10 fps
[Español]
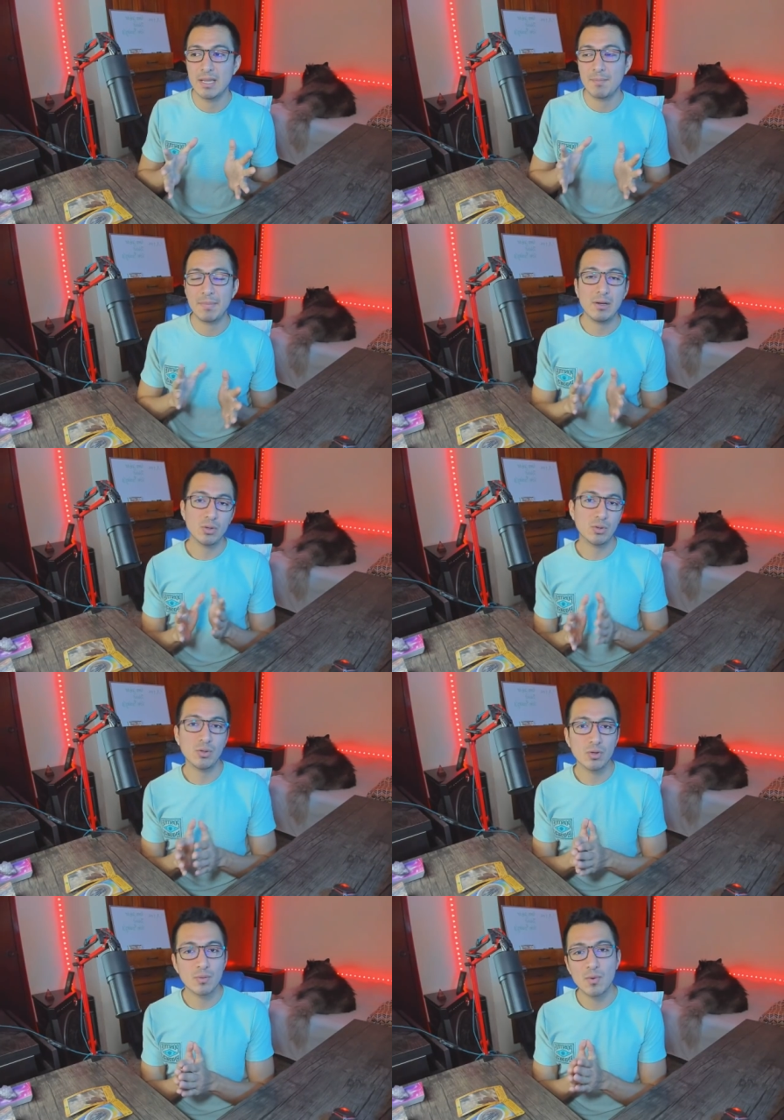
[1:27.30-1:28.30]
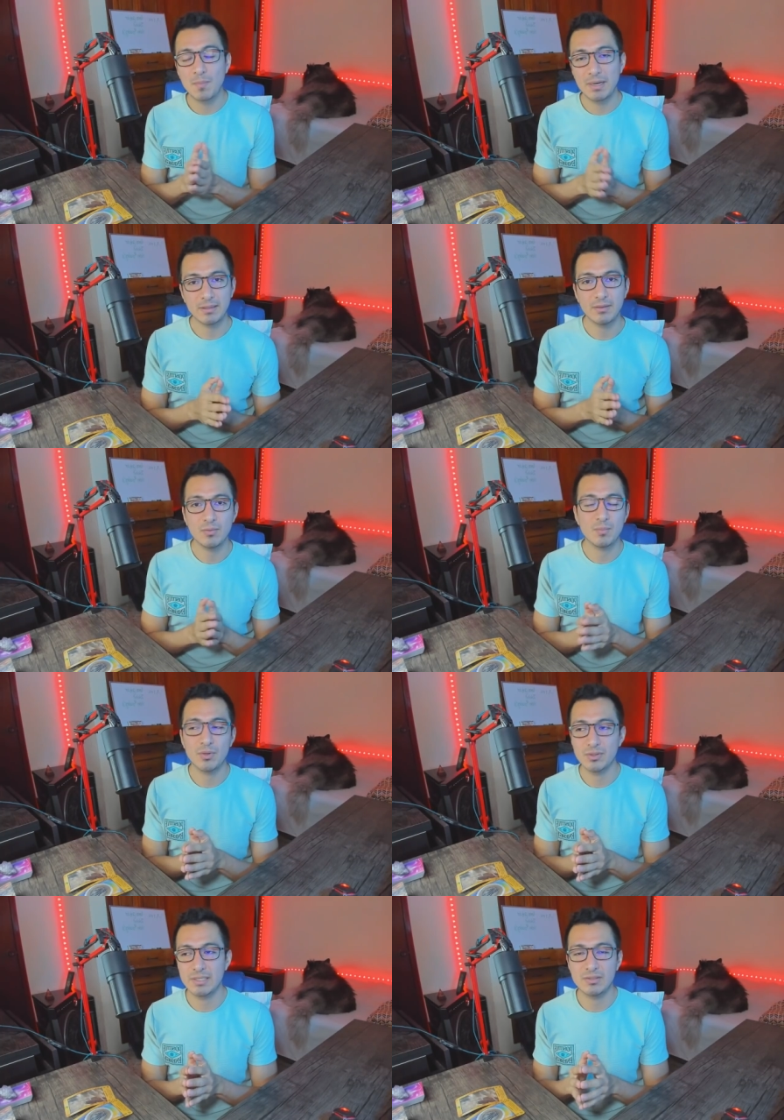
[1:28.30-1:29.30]
Velo todo como parte de un
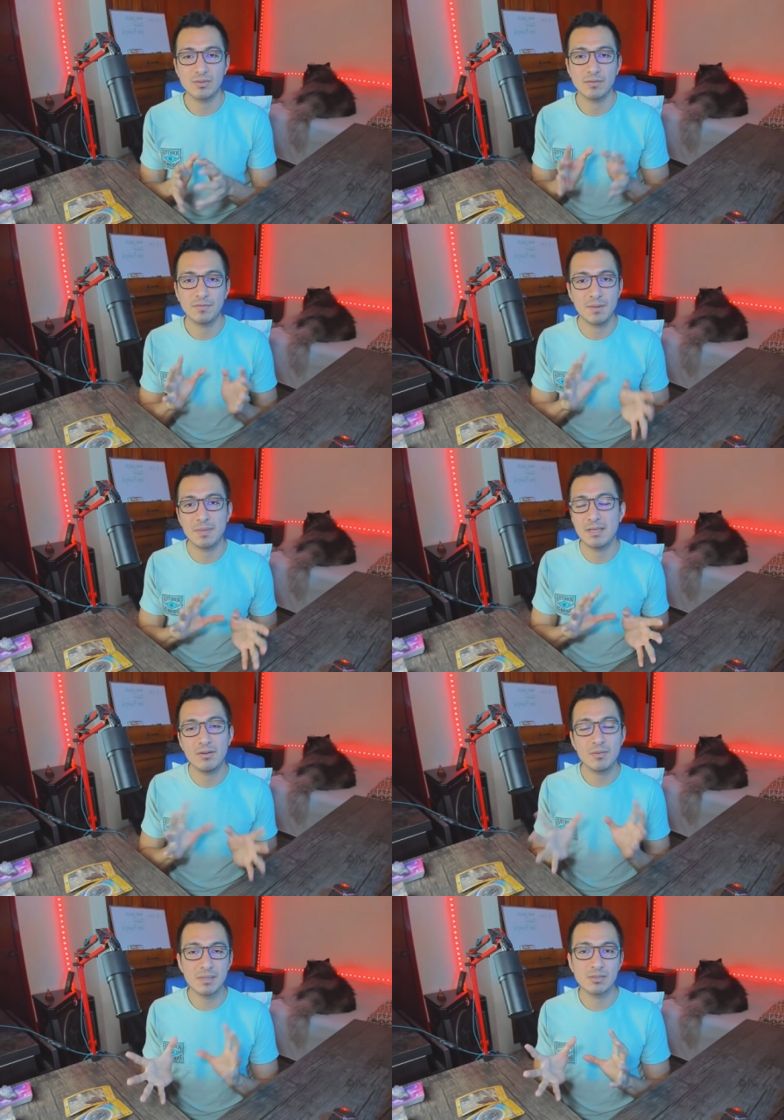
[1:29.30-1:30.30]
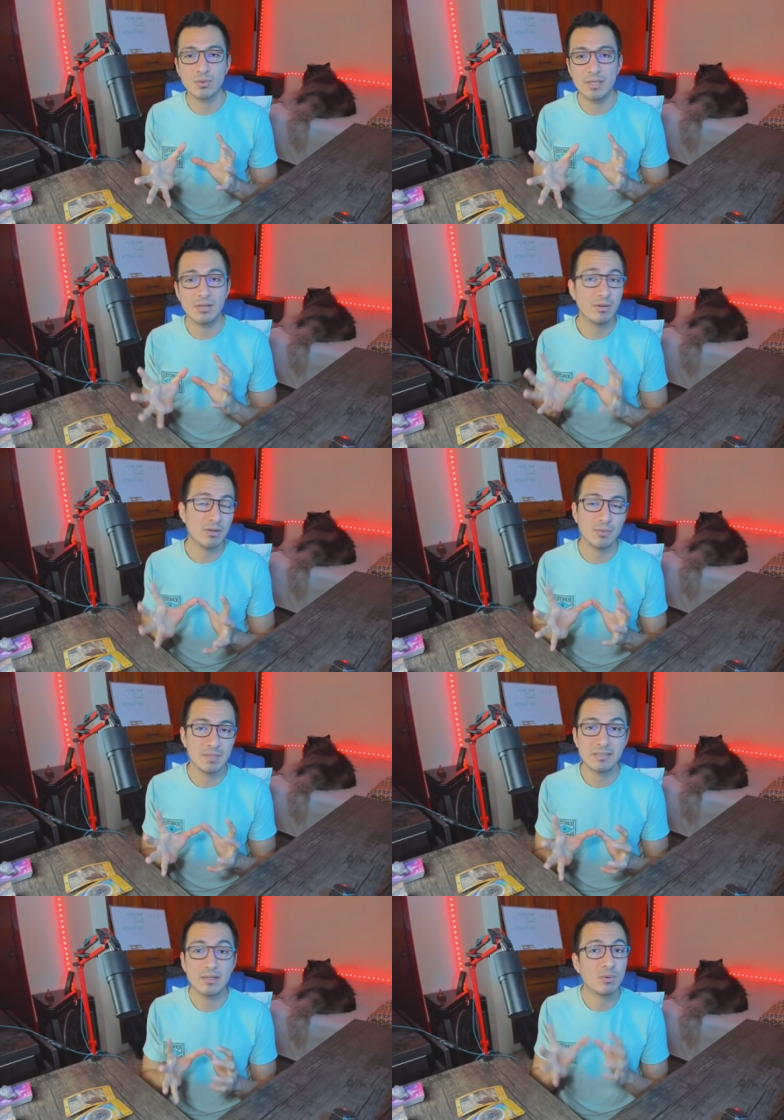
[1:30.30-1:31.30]
proceso. Femenino y masculino en lo
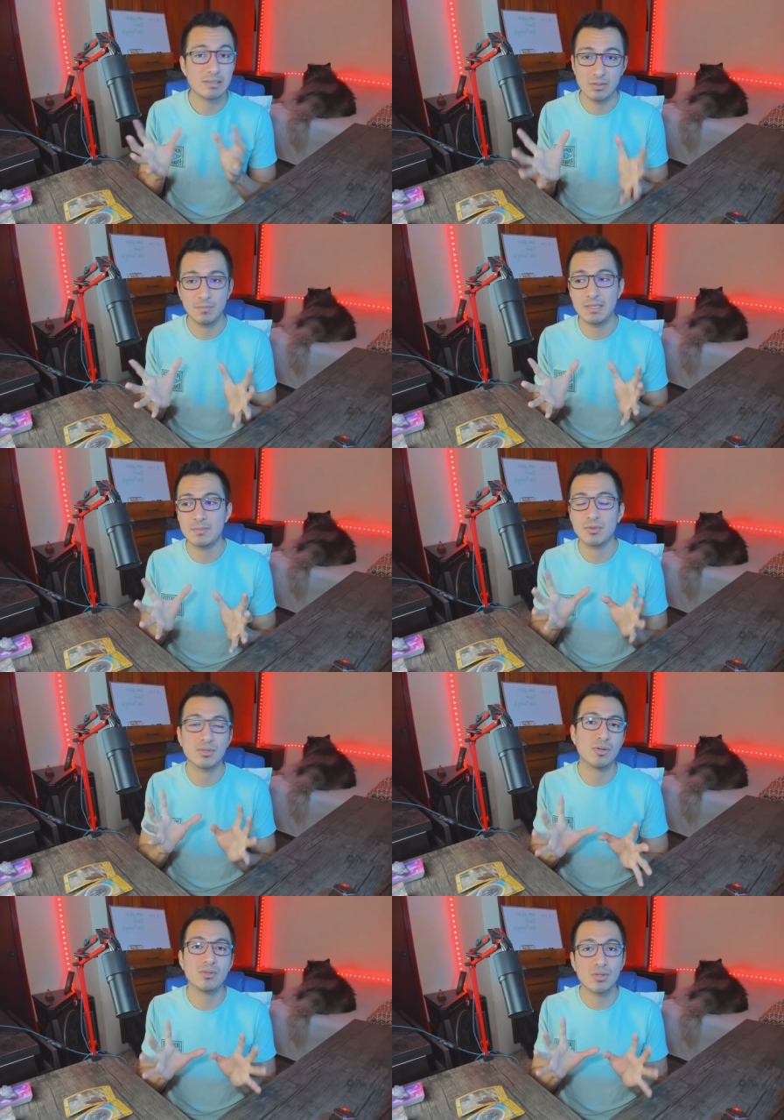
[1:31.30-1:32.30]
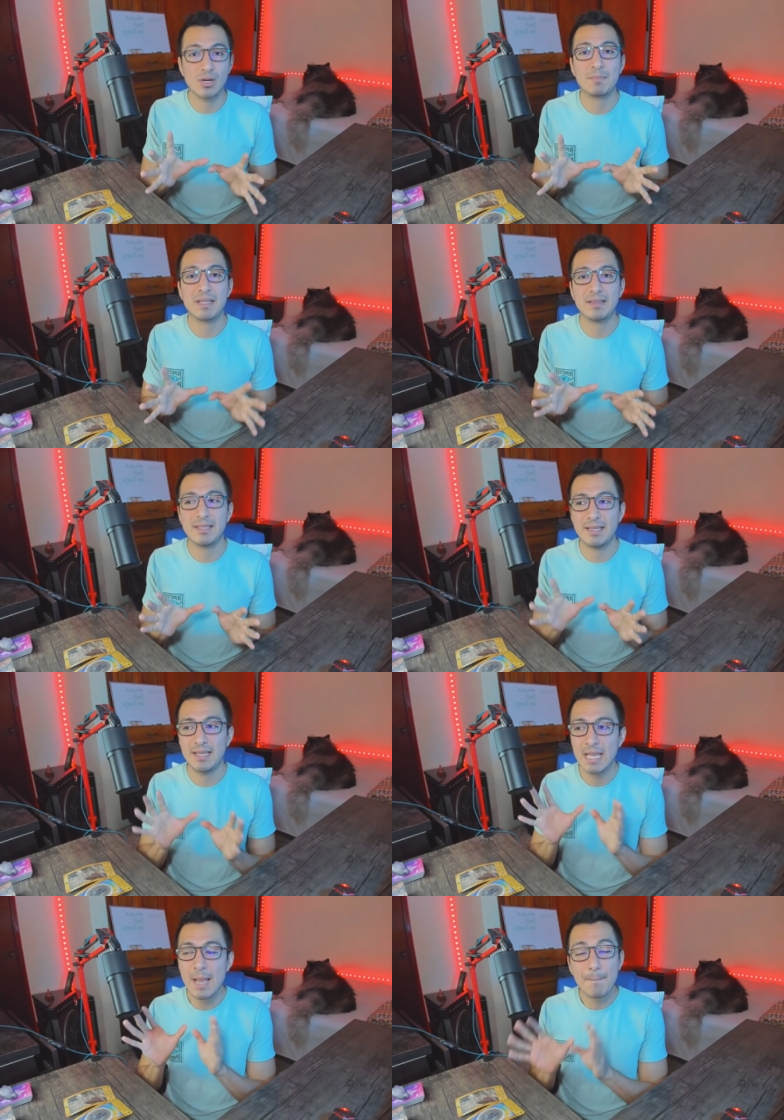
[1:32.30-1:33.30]
místico es lo mismo, son solamente
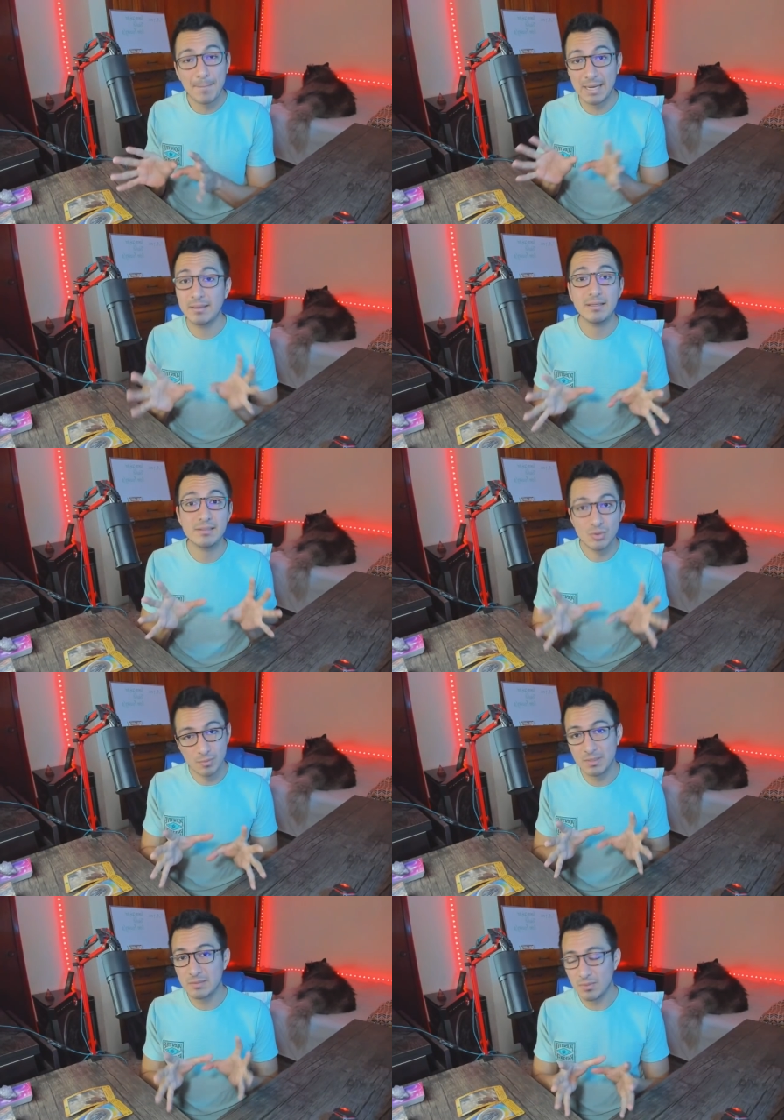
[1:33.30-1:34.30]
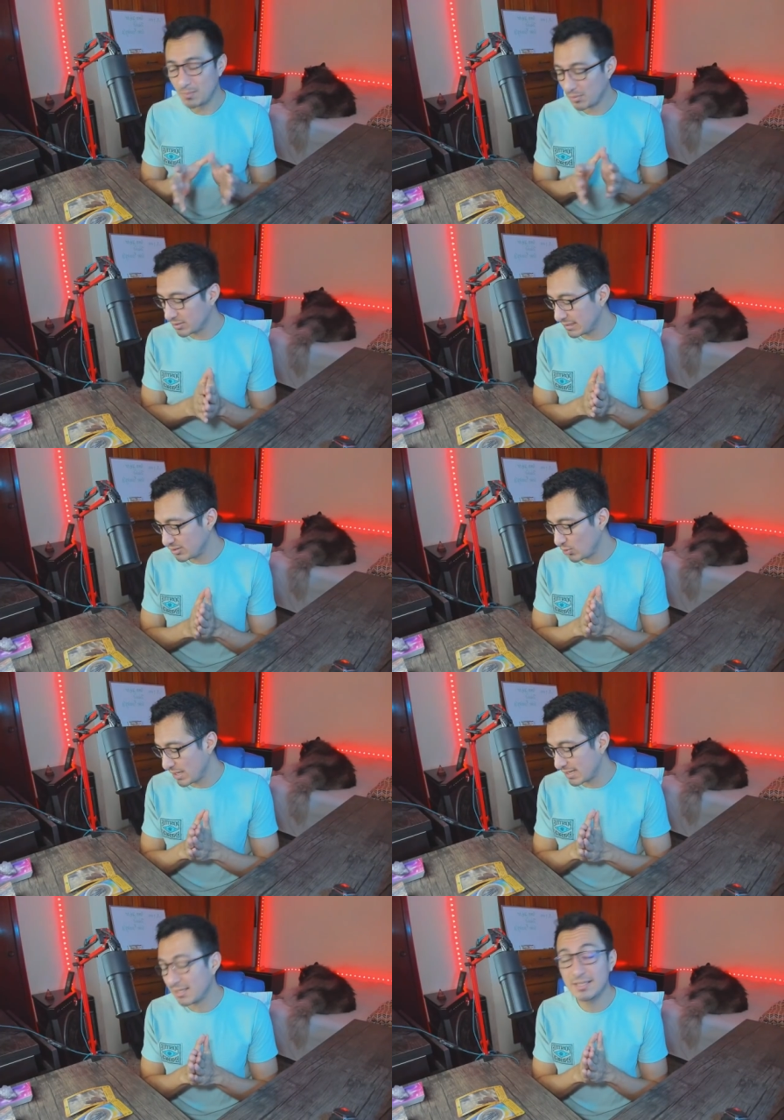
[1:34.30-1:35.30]
partes de un mismo proceso. Y
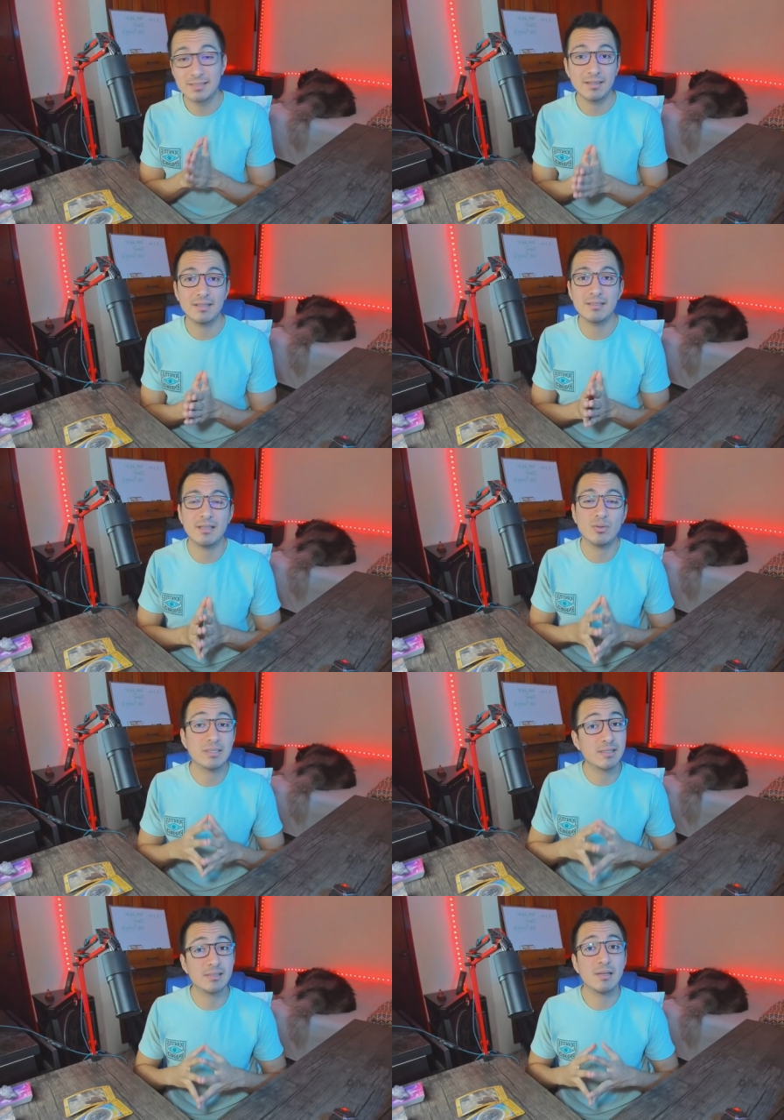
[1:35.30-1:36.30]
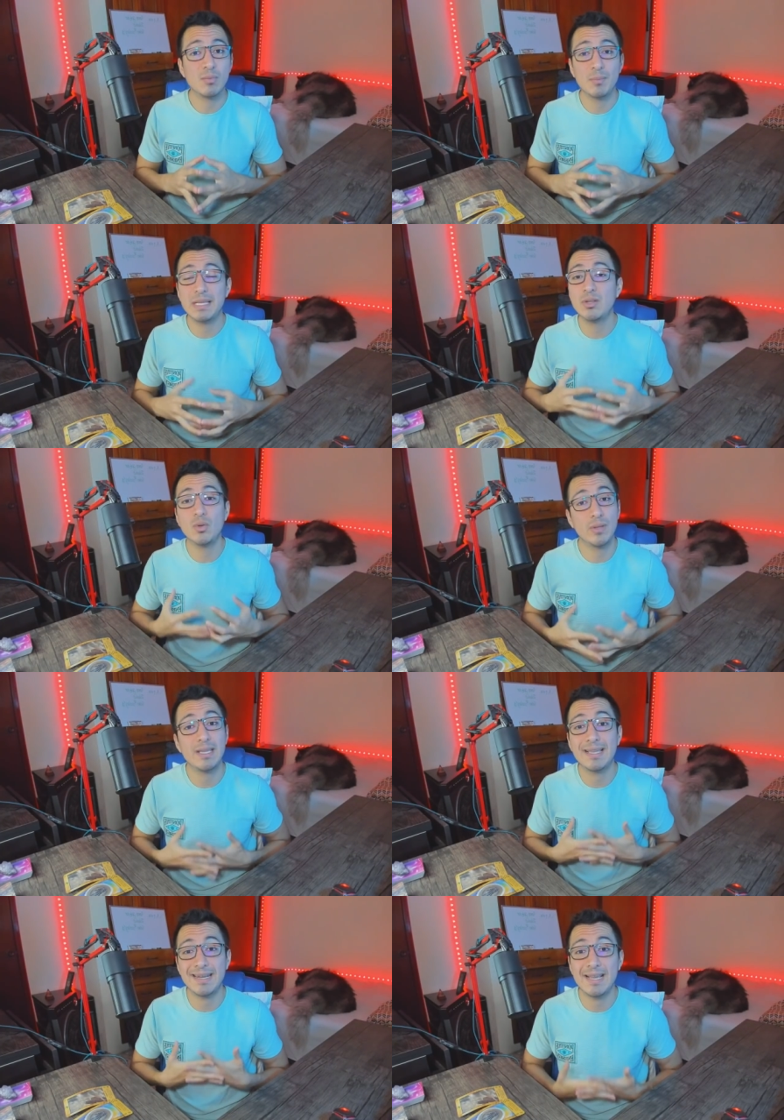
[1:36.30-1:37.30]
aquí te están diciendo este es el momento
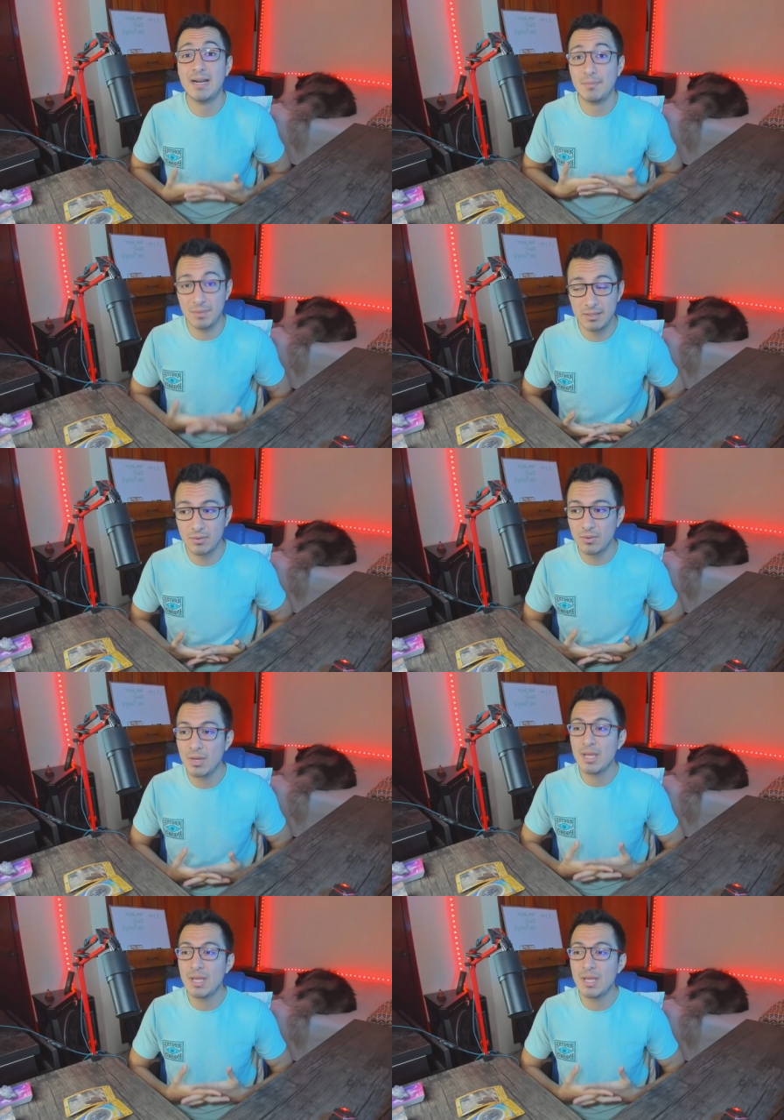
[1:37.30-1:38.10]
de crear Virgo,